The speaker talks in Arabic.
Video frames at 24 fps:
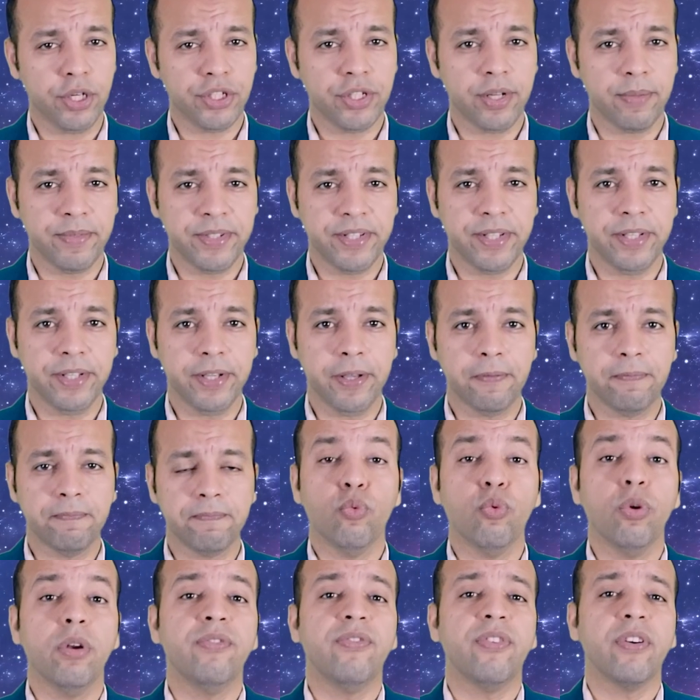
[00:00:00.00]
الشمسية
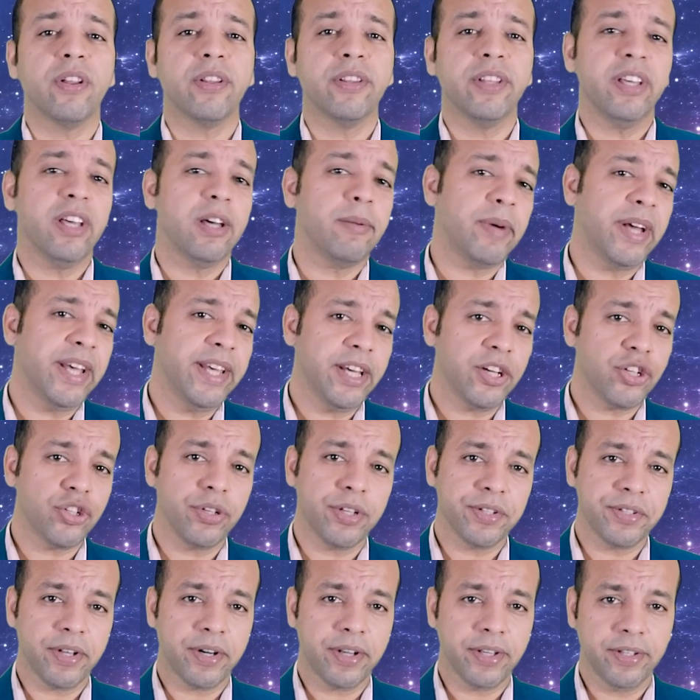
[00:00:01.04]
والفرضية ما هيش
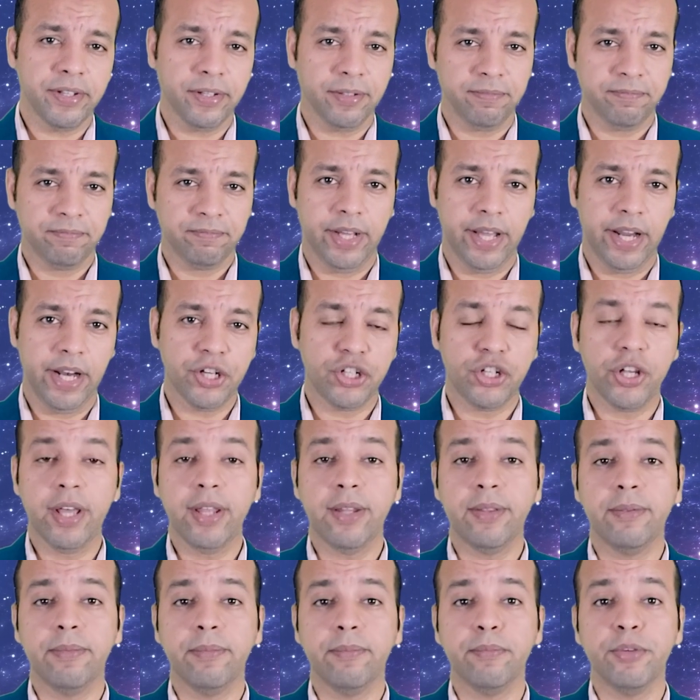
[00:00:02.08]
نظرية
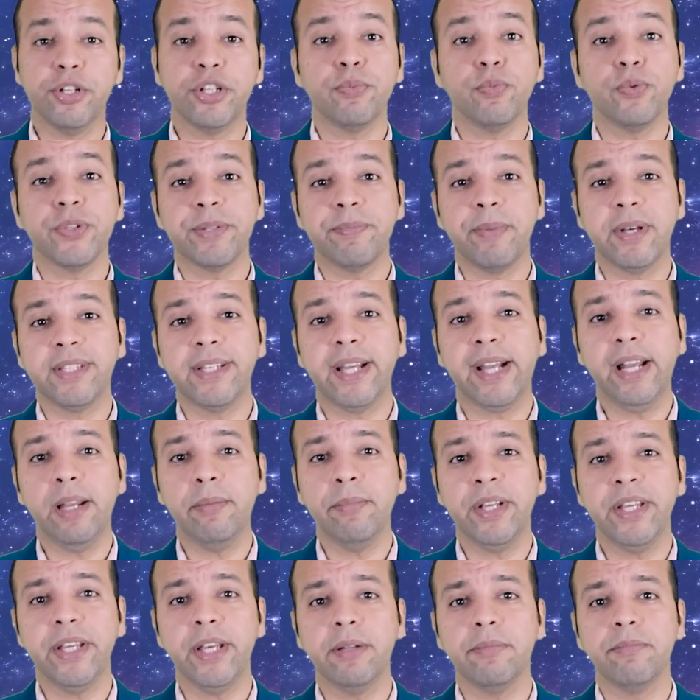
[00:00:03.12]
علشان مش مثبتة
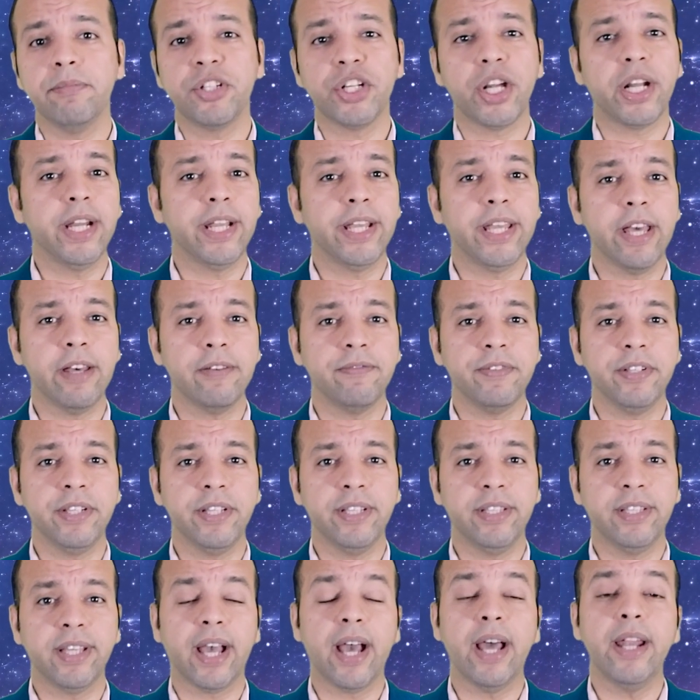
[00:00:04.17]
علميا بشكل
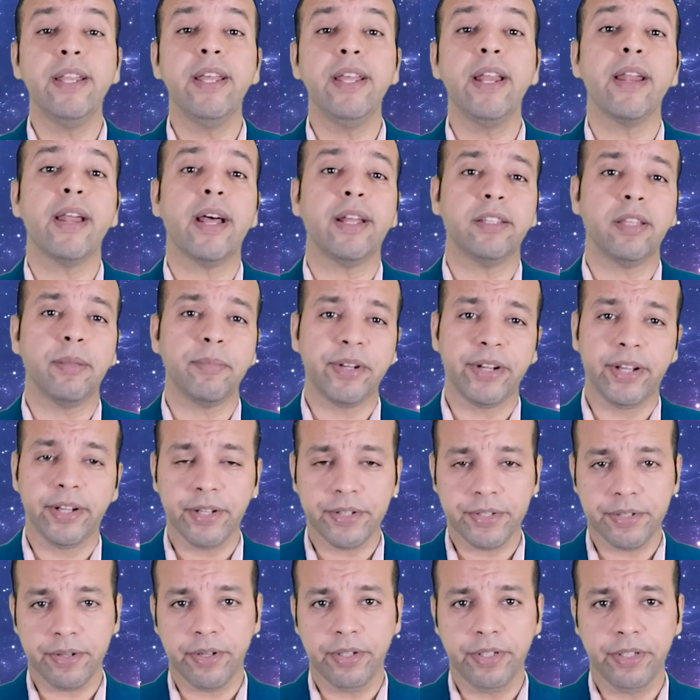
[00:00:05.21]
كافي تخلينا نعتبرها
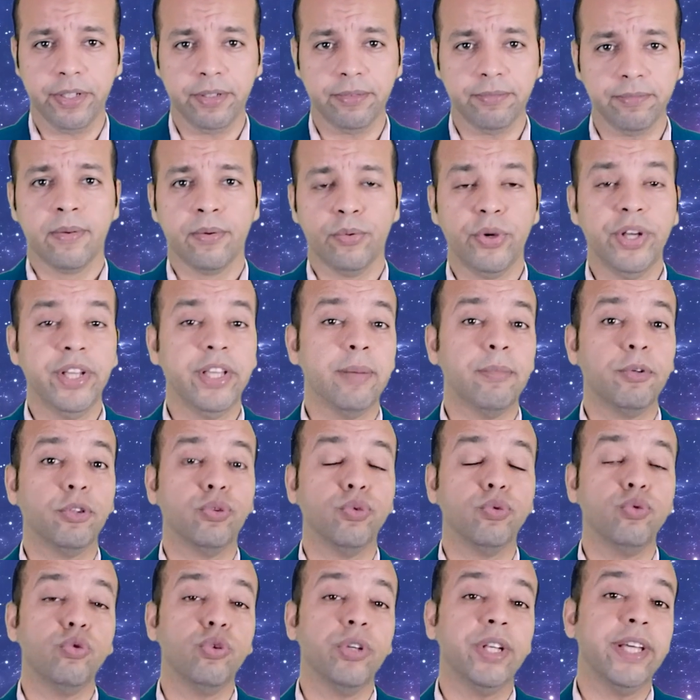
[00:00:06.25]
نظرية وهي
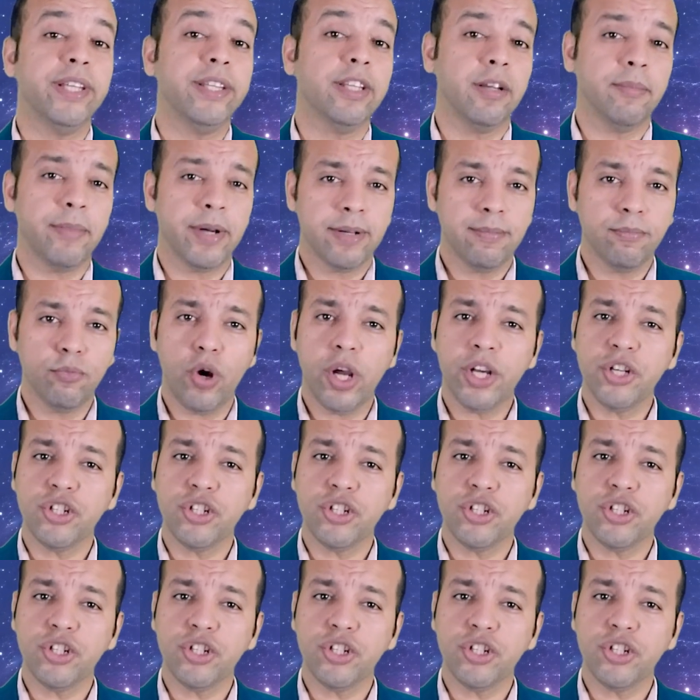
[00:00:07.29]
بتقول إن المجموعة